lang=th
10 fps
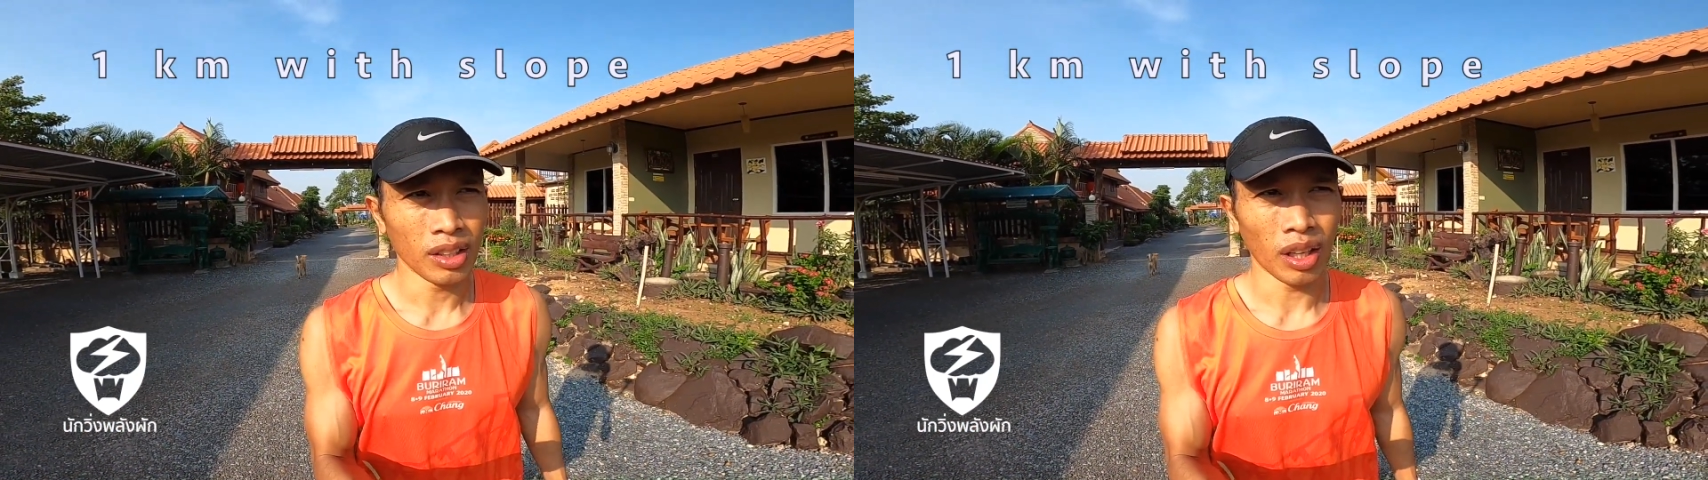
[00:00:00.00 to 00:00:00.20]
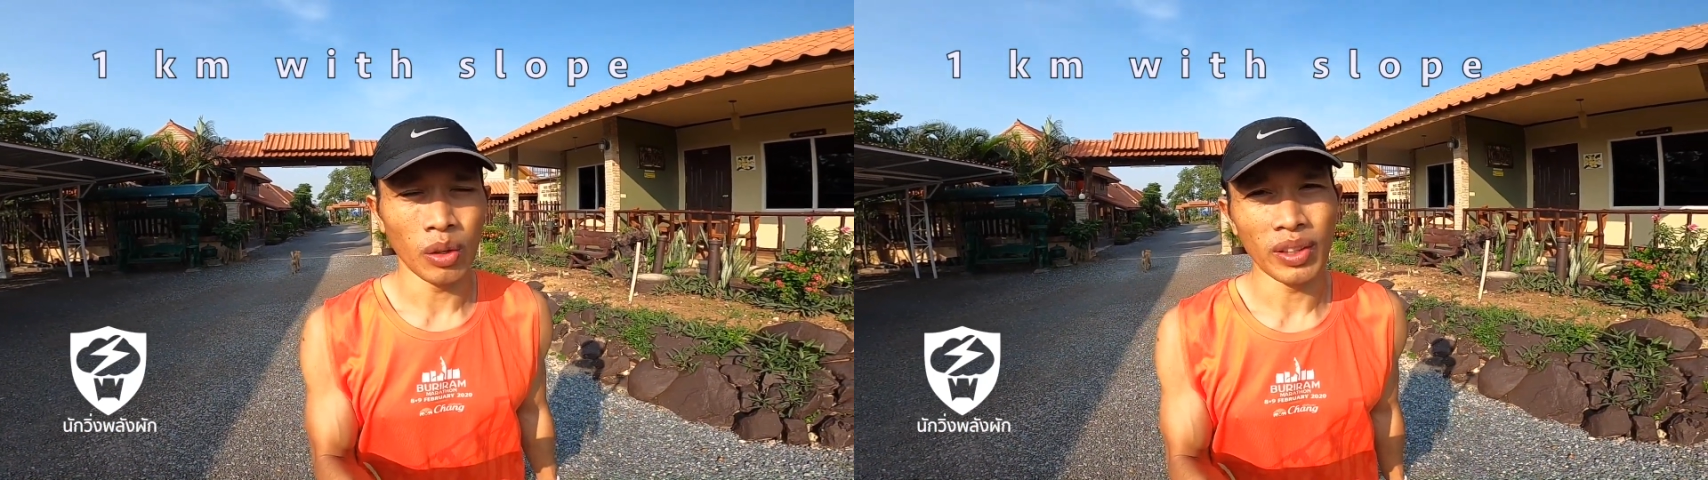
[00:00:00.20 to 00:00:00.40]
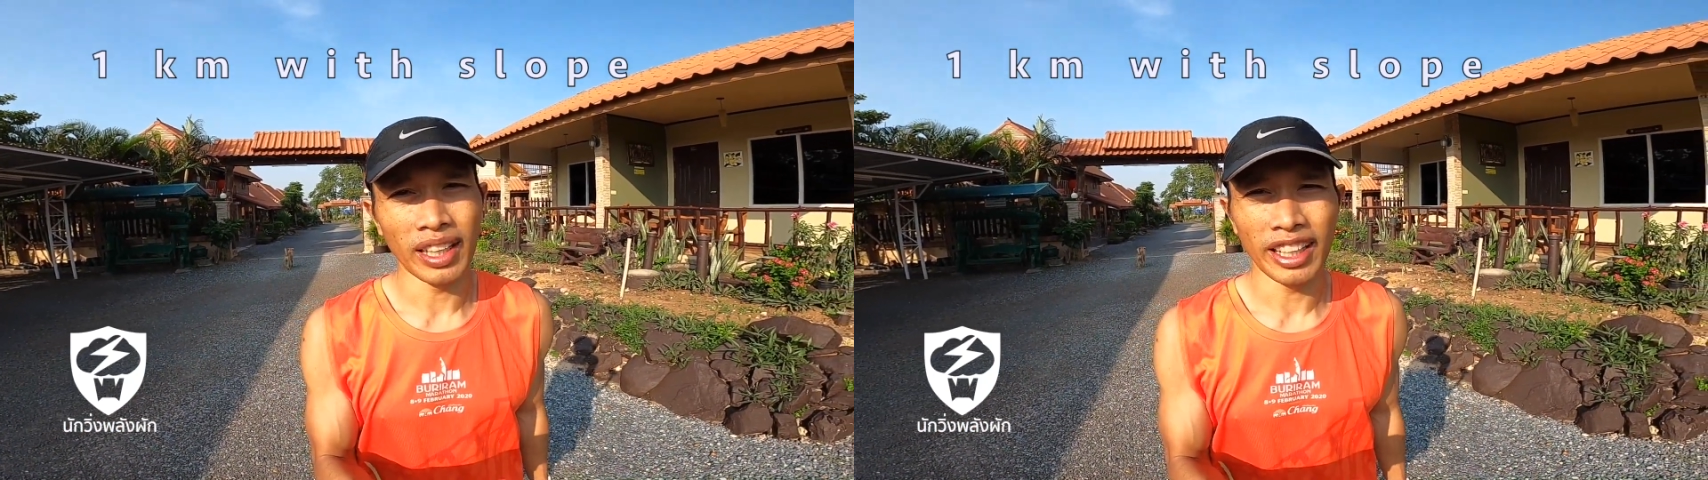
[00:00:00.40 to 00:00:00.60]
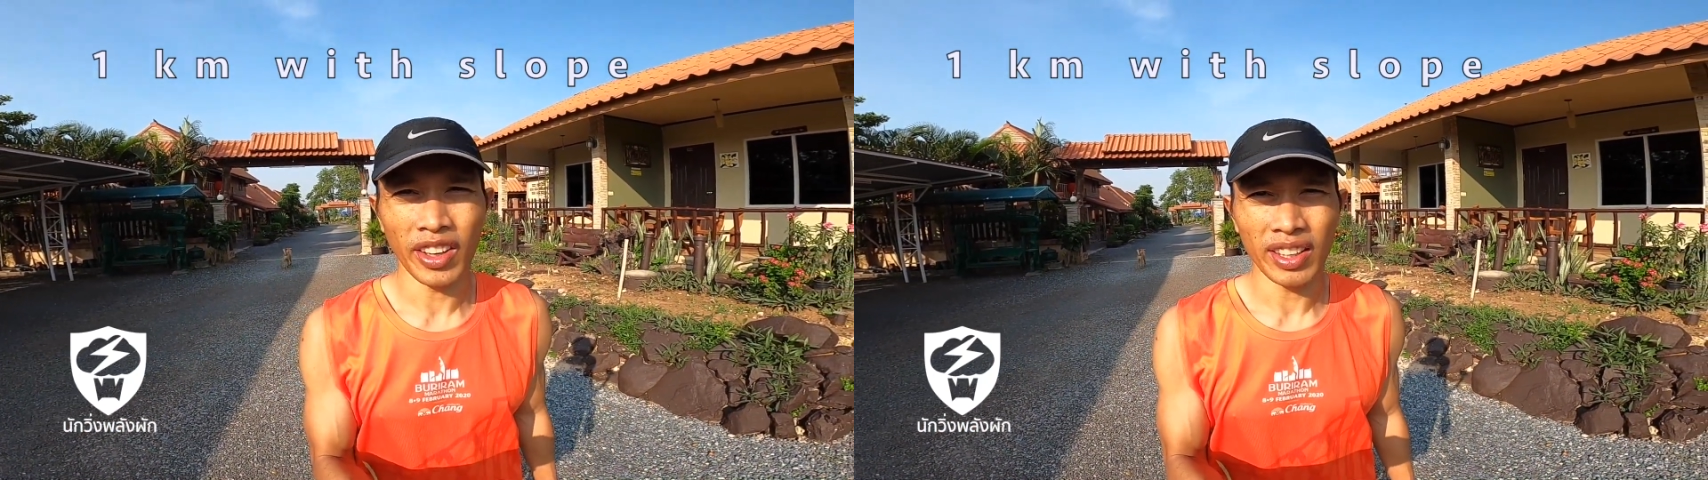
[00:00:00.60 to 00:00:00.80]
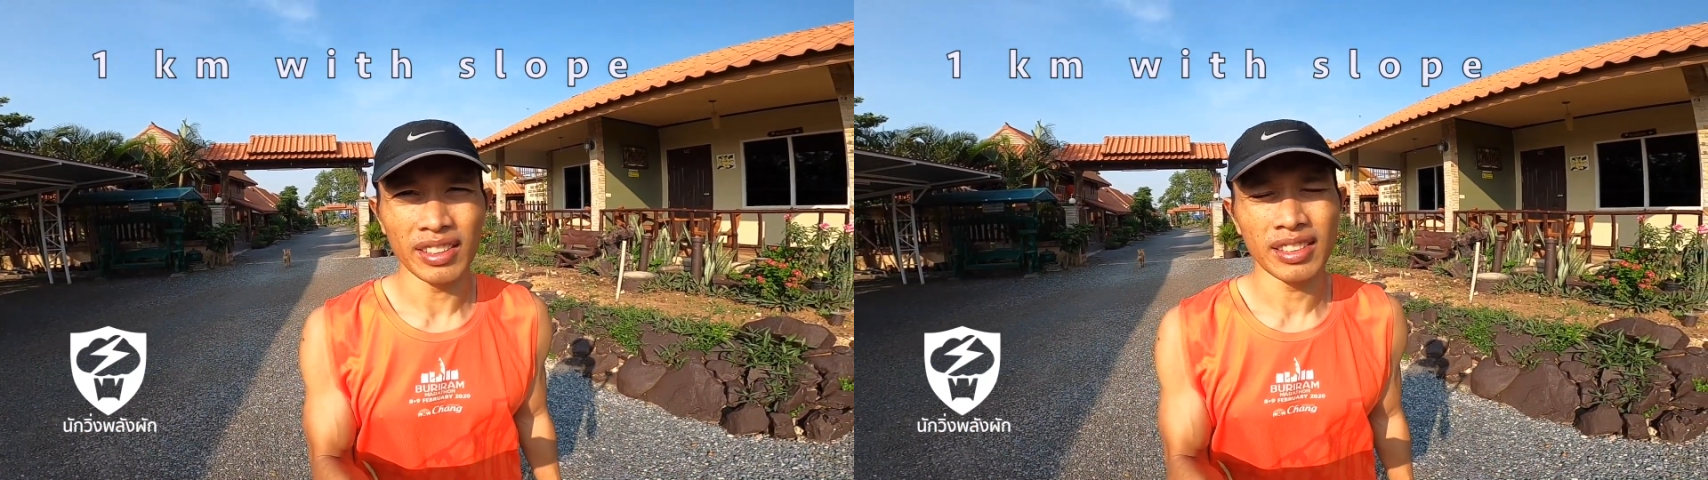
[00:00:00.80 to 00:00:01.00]
ตอนลงเนิน
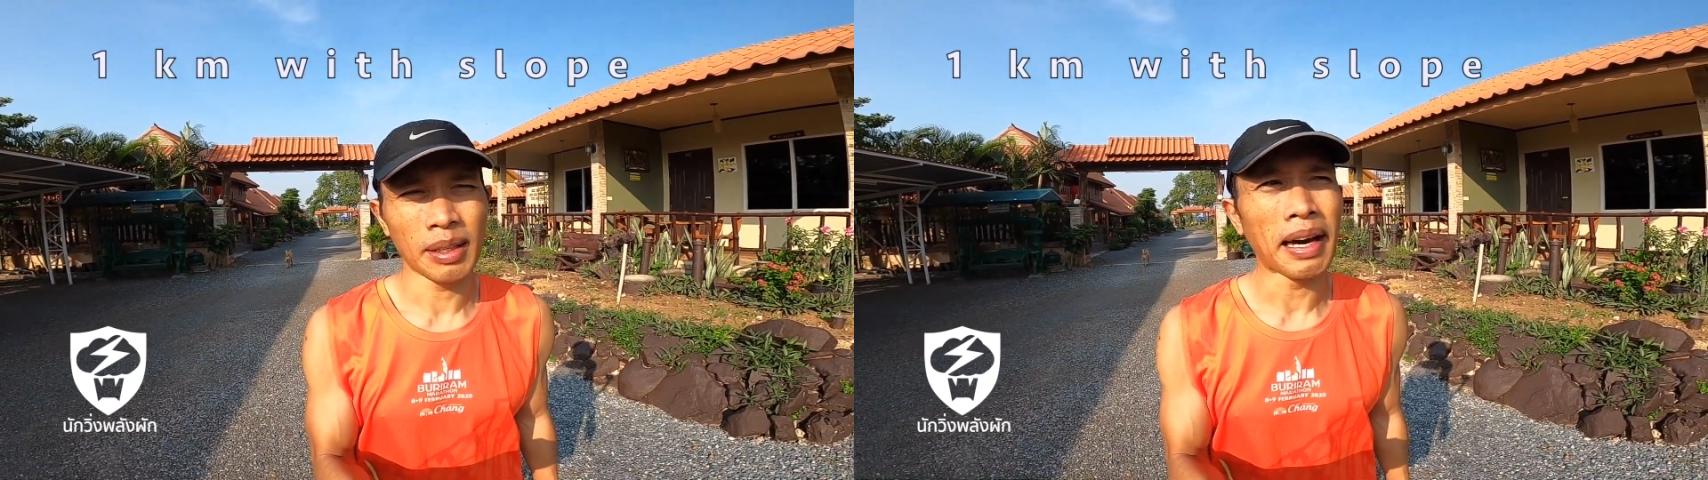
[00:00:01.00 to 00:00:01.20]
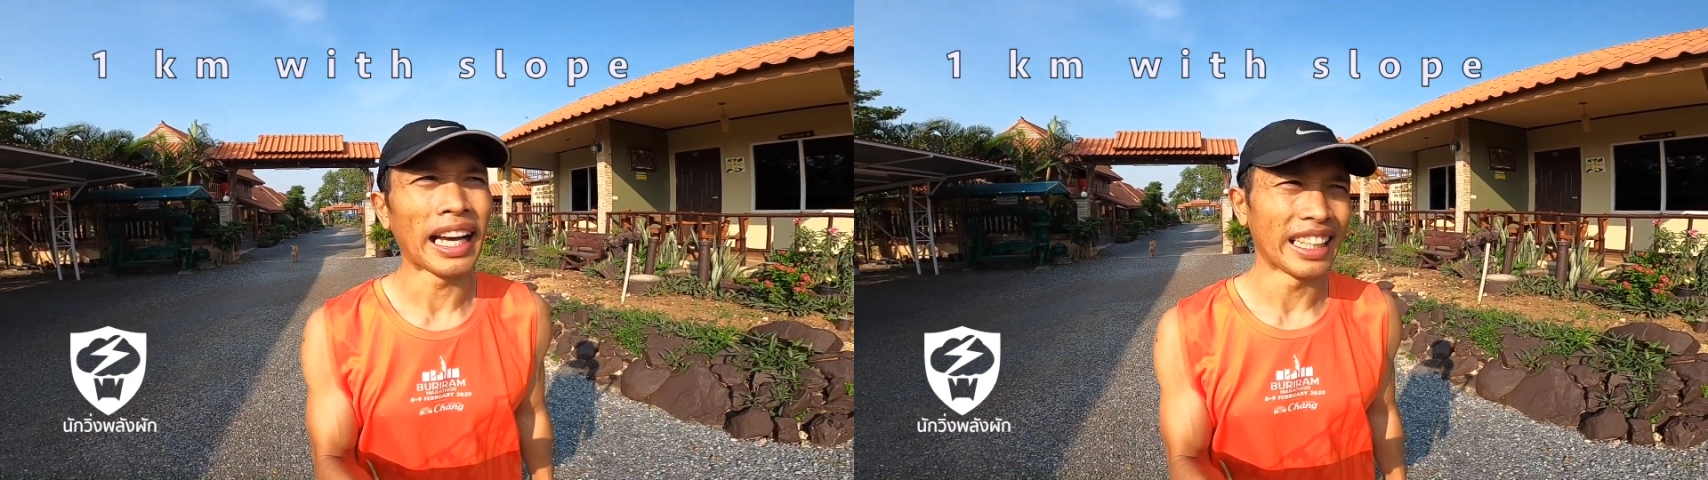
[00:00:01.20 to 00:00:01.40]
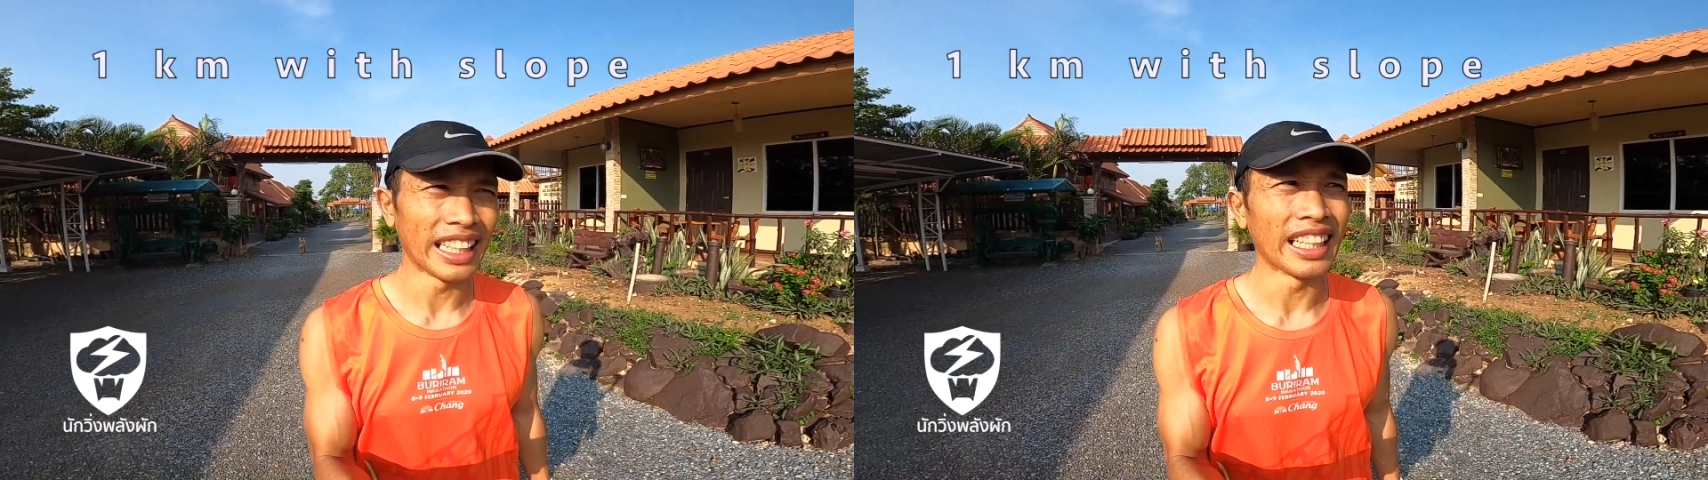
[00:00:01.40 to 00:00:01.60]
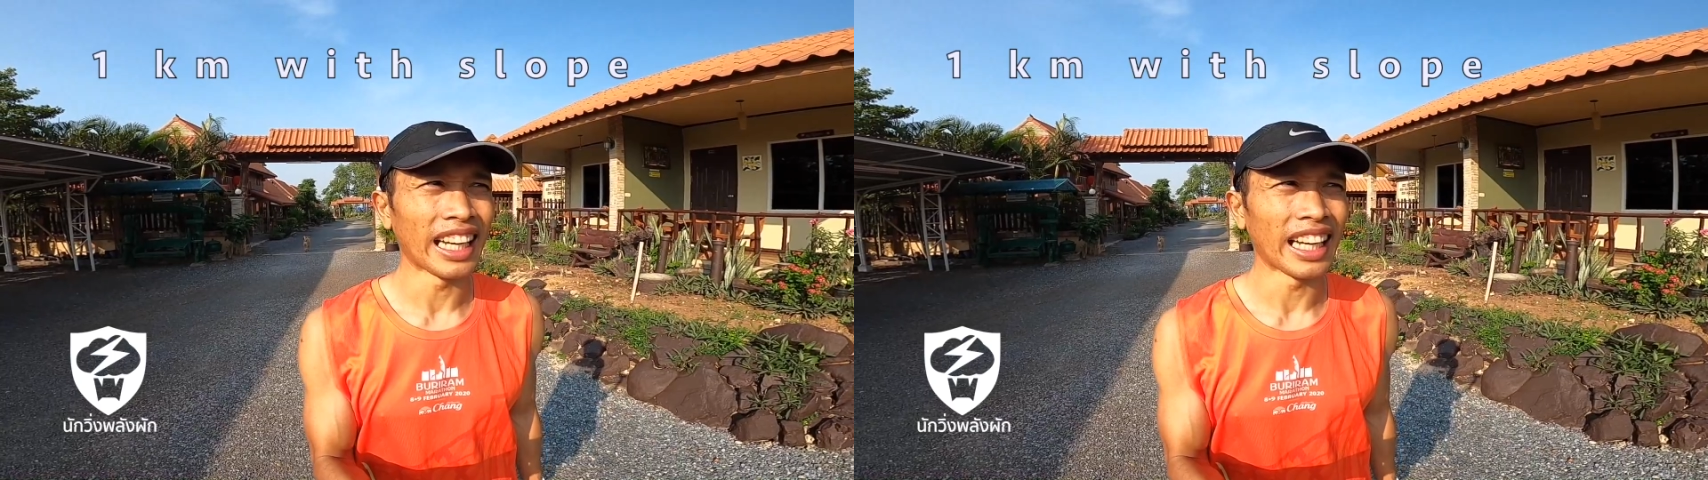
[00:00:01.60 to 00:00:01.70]
ก็สบายดี